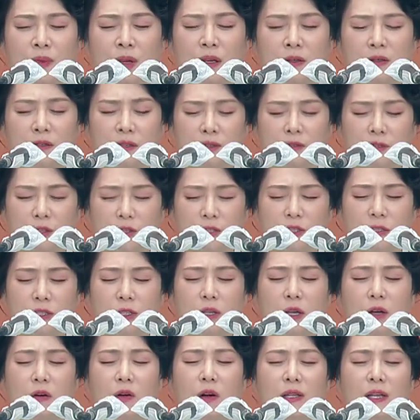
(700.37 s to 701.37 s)
성전
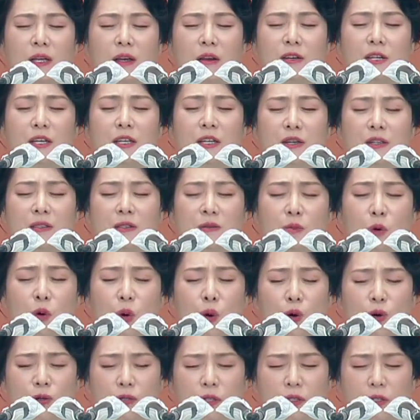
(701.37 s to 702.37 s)
이전에 관하여 일하는
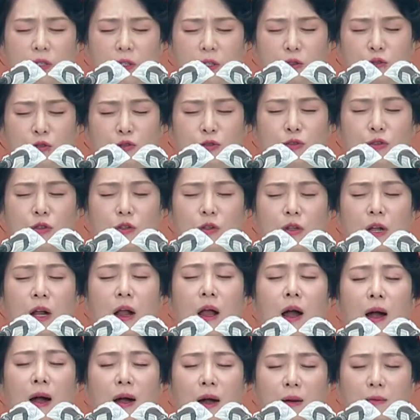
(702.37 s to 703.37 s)
모든 일꾼들
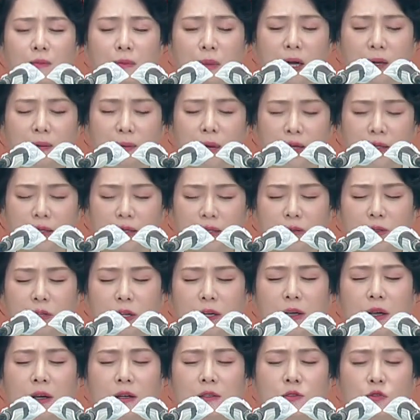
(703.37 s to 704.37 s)
한마음 한뜻
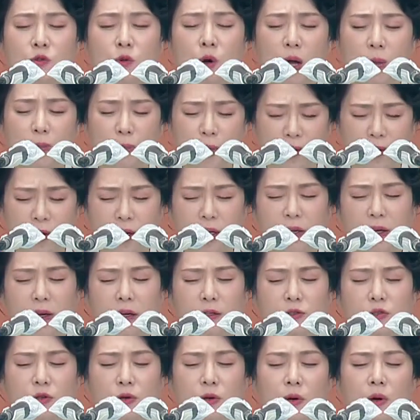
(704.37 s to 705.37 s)
되게 하시고 화평하게
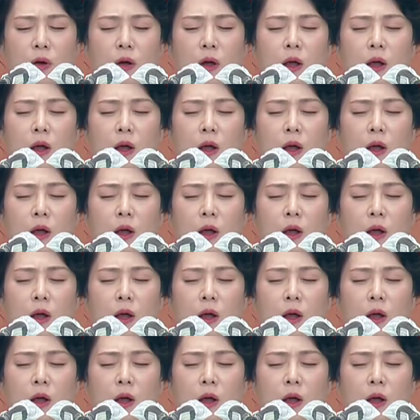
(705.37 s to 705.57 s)
하시고